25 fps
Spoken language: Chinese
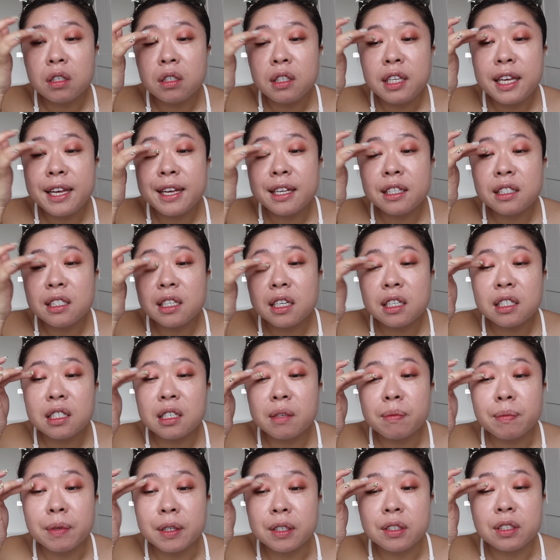业界
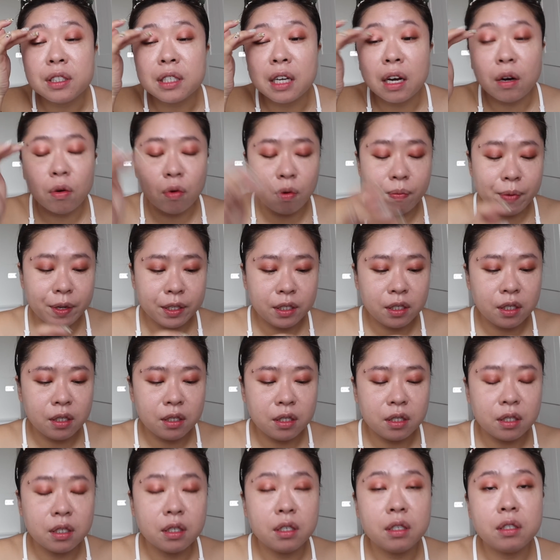这么小，我们其
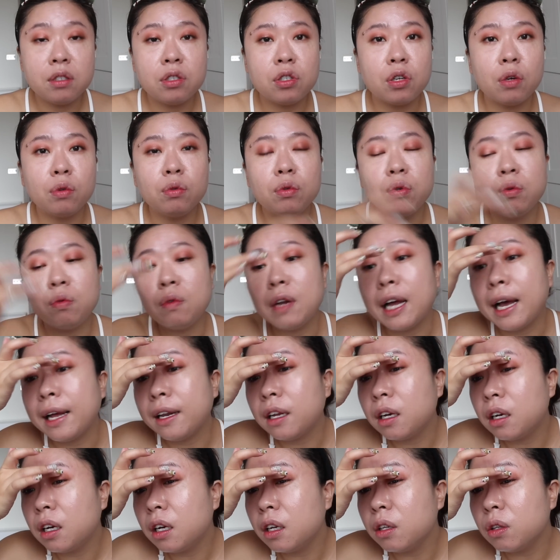实中途来
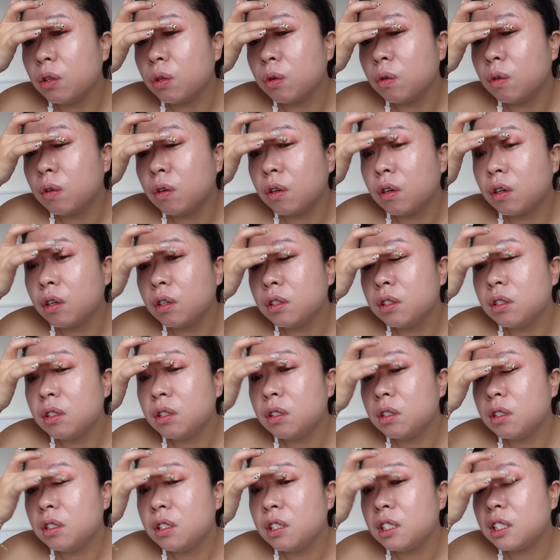的很多。
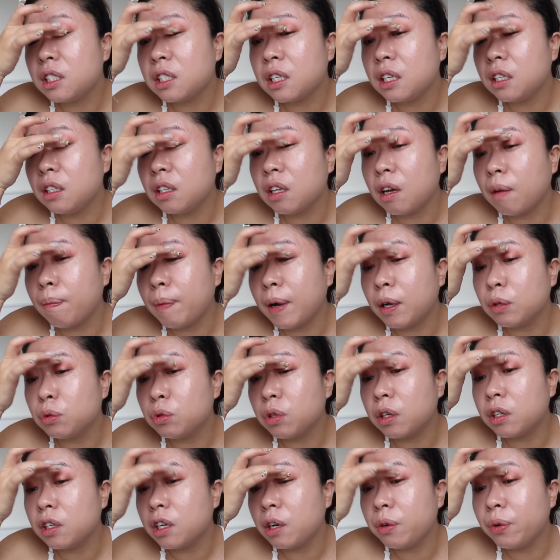新的保
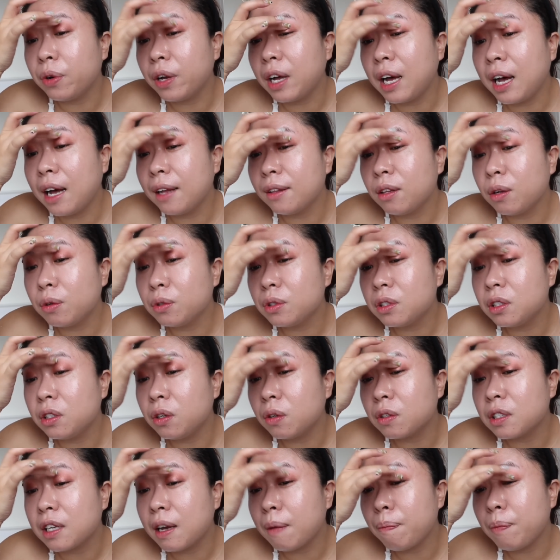全人员，他都是
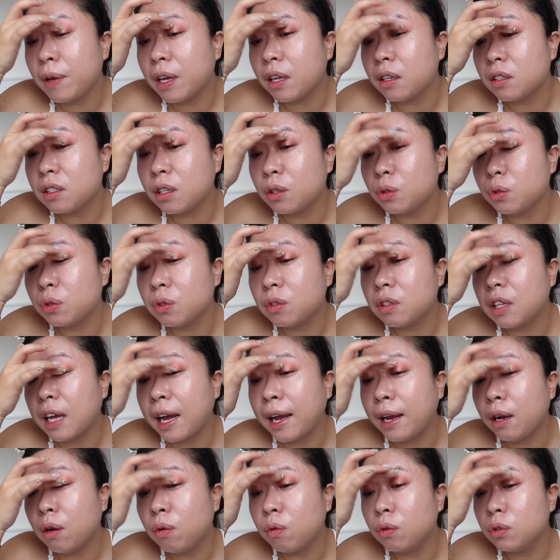有在别的社区
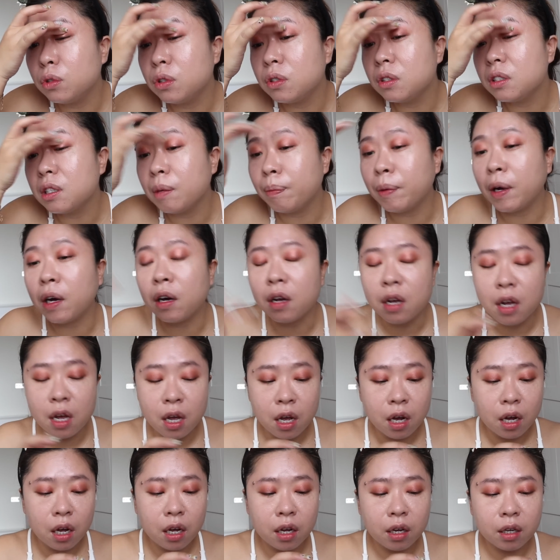待过，就是什么
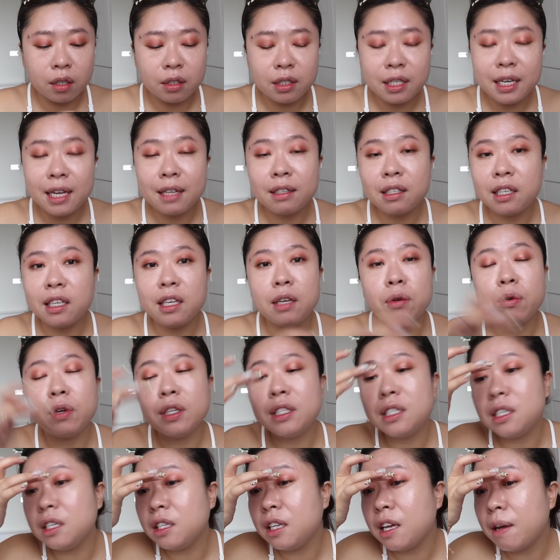呃电梯或
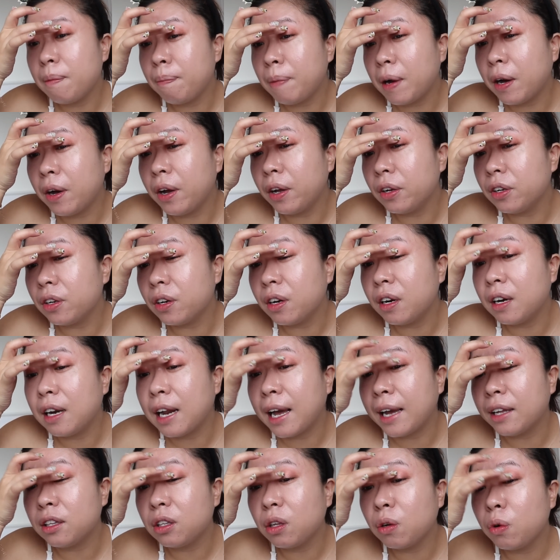机电保养的人
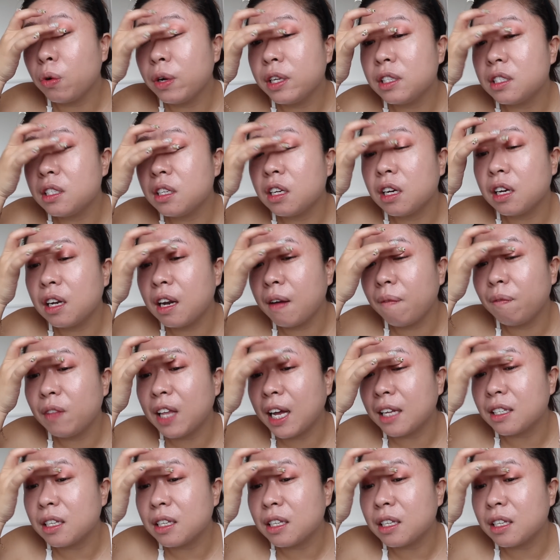来，都会直接跟他们打